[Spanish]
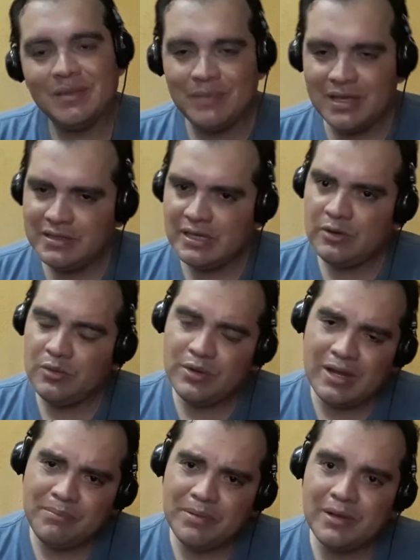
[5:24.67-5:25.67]
Me hicieron
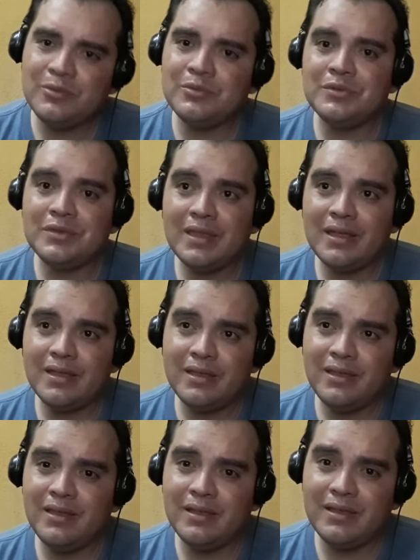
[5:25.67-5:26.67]
una pregunta
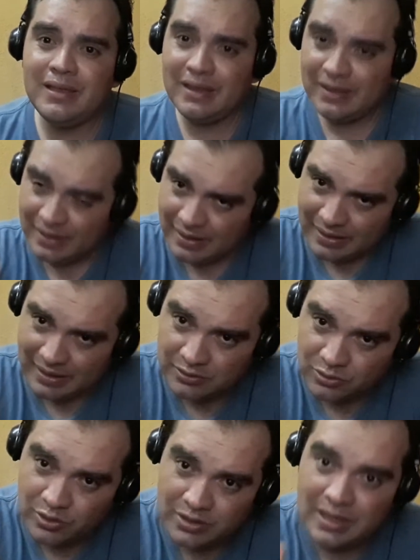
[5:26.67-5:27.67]
y,
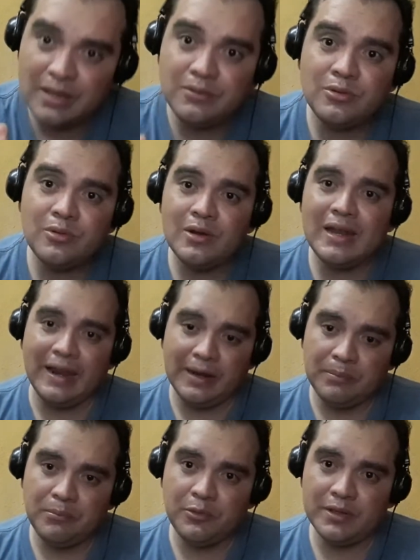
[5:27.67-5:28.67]
estoy dando la
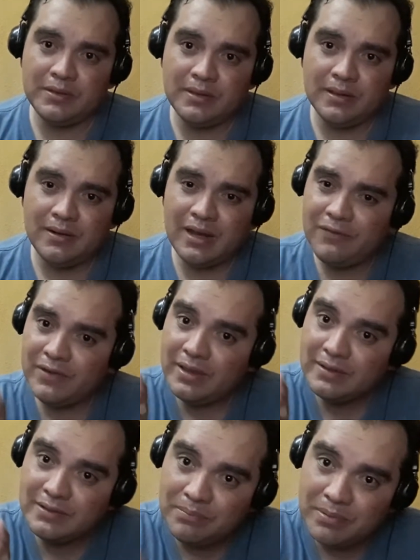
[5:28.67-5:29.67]
respuesta. La
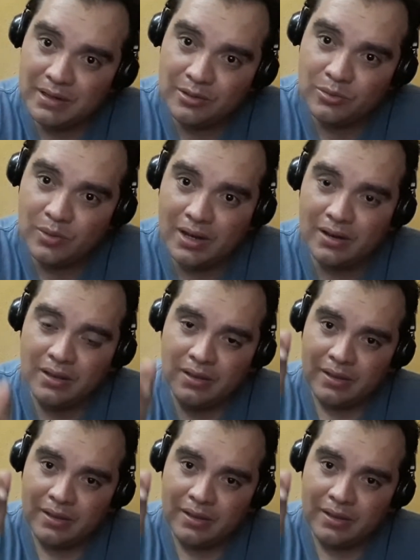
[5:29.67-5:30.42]
frieza espiritual